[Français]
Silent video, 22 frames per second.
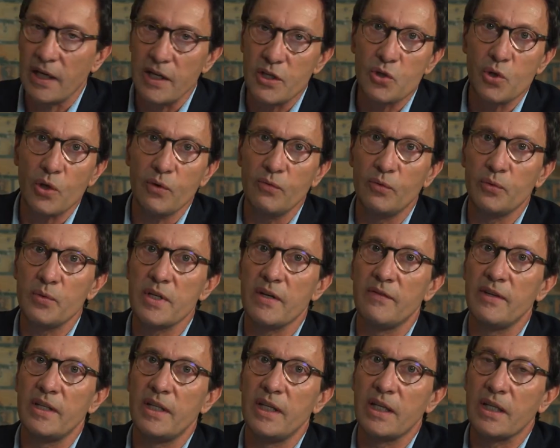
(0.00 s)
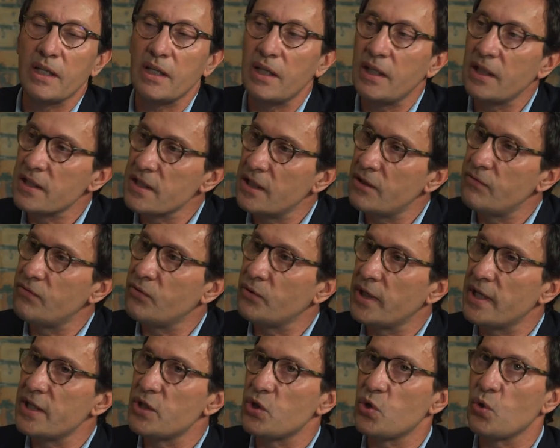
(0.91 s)
RSE que vous nous avez décrite, cette
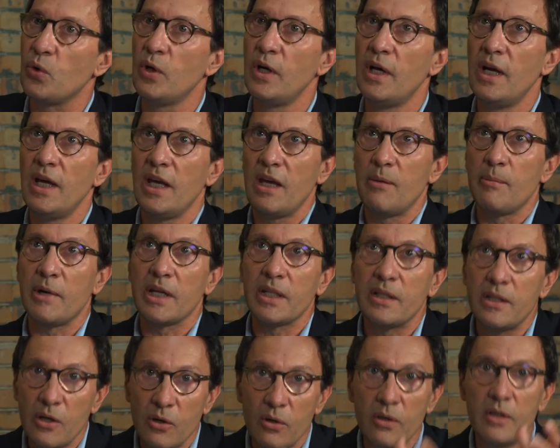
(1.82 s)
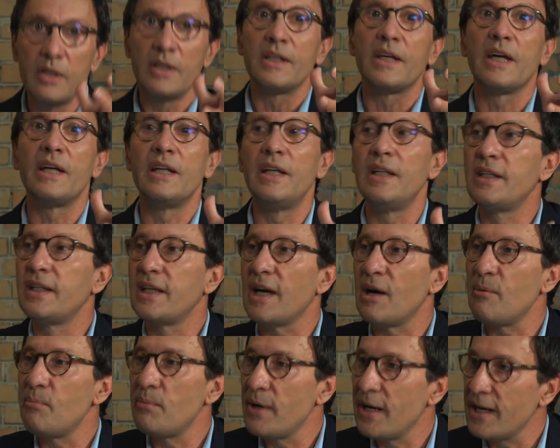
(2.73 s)
fondation. Et maintenant, quel est le
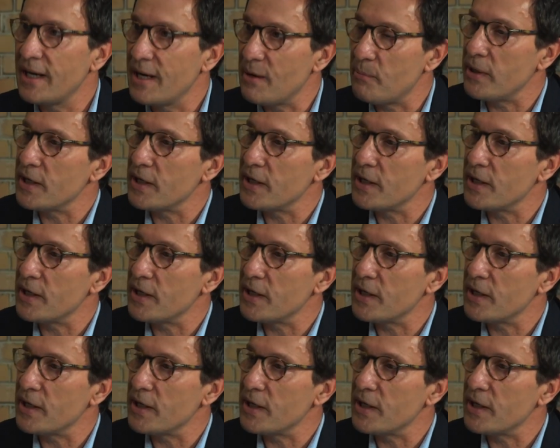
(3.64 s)
cap, la